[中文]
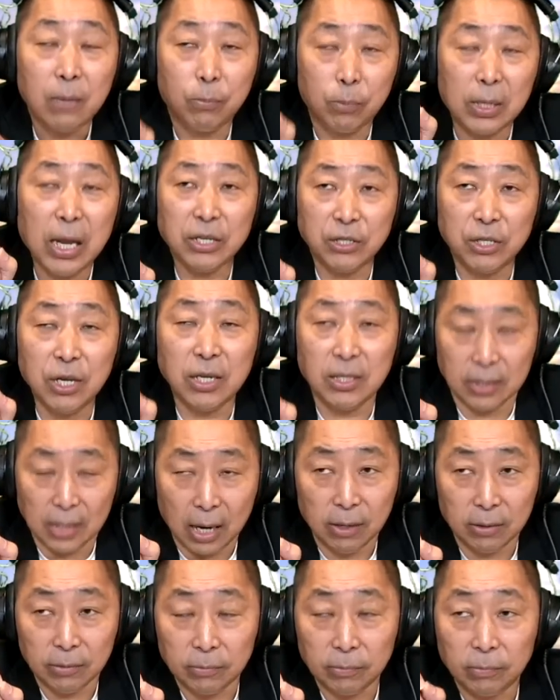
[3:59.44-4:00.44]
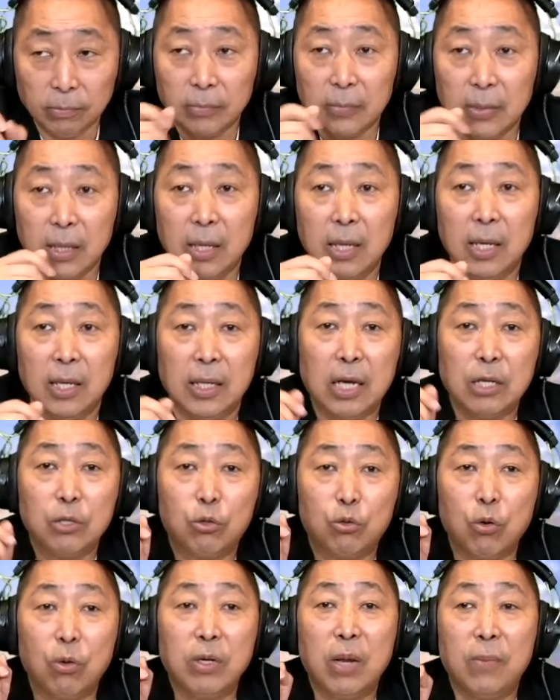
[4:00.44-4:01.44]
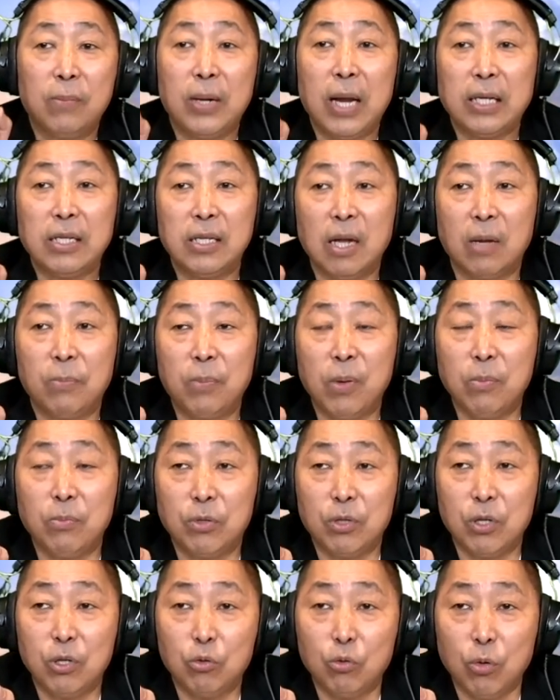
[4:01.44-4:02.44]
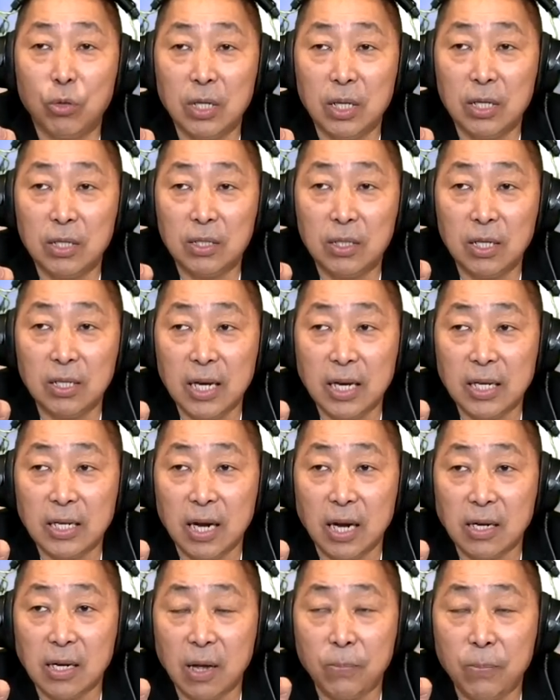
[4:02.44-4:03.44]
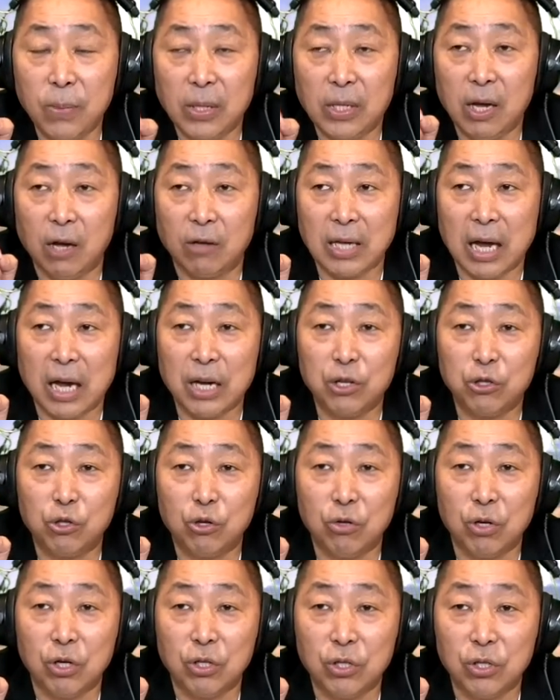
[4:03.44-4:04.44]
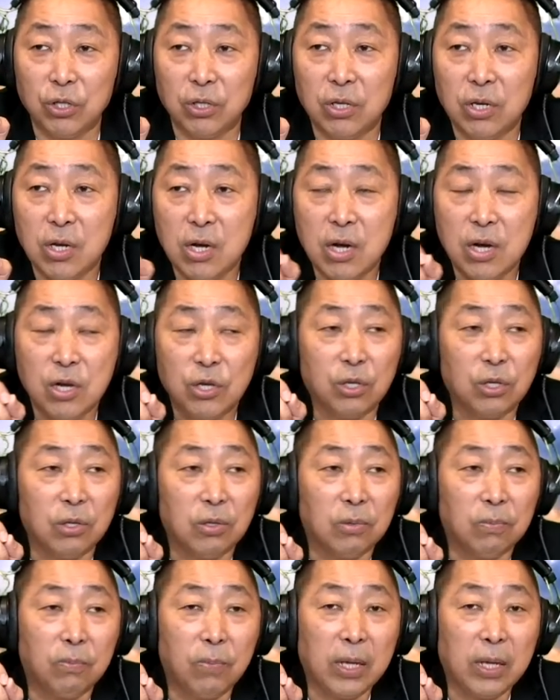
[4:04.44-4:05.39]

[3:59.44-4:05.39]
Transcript: 不太正常。那所谓的不太正常，并不是说呢这些人呢被调查的时候呢是是